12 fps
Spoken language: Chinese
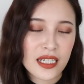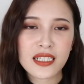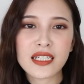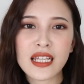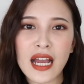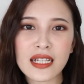加
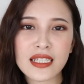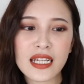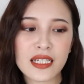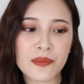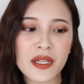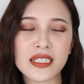上它在
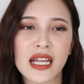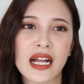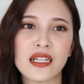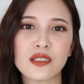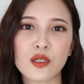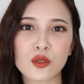里面
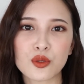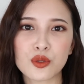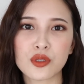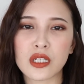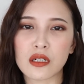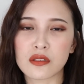加了那种
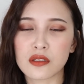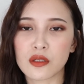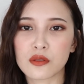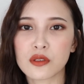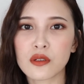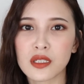去角质，
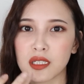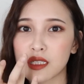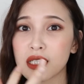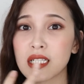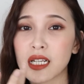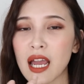有时候你
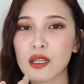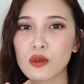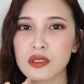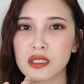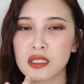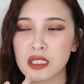卸了太
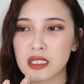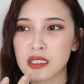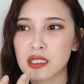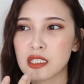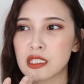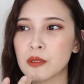多次，其
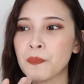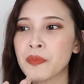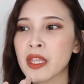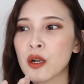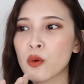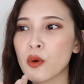实是
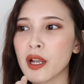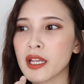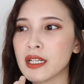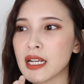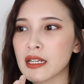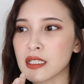
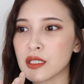会让